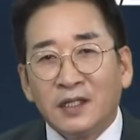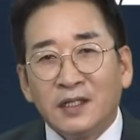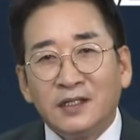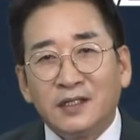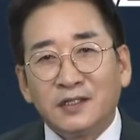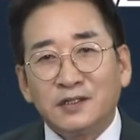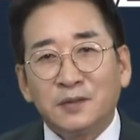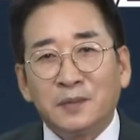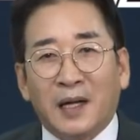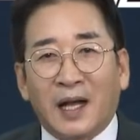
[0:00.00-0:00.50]

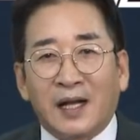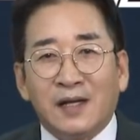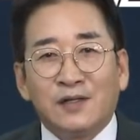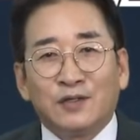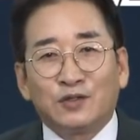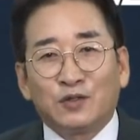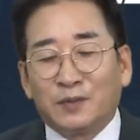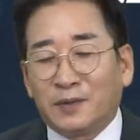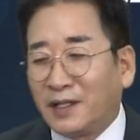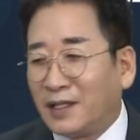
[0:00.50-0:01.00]
이게 좀
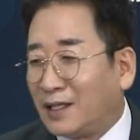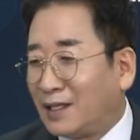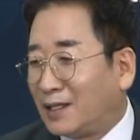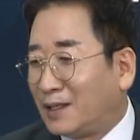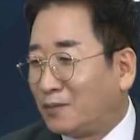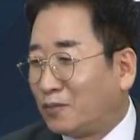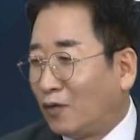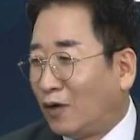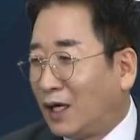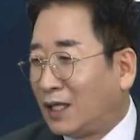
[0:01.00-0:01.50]
알려줘봐야
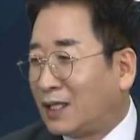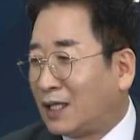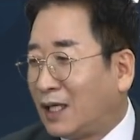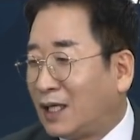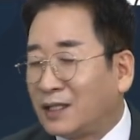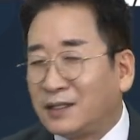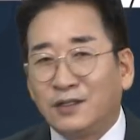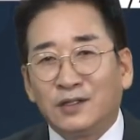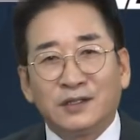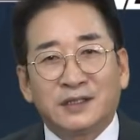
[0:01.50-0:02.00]

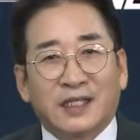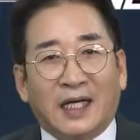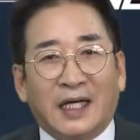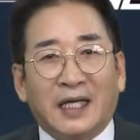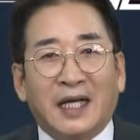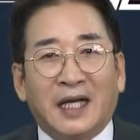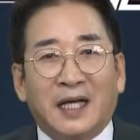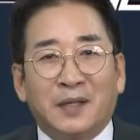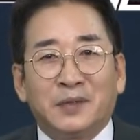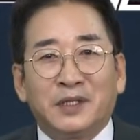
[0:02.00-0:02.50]
뭐하나 이런
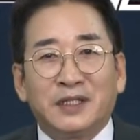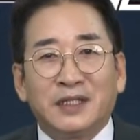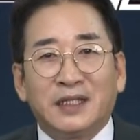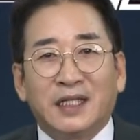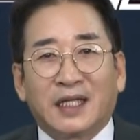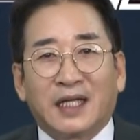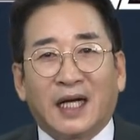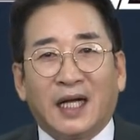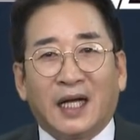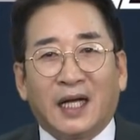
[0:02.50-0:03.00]
자괴감이
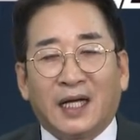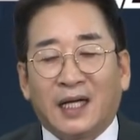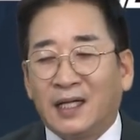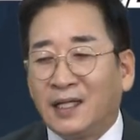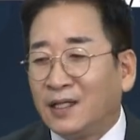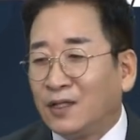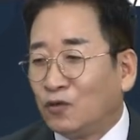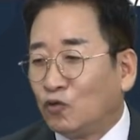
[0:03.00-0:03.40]
드니까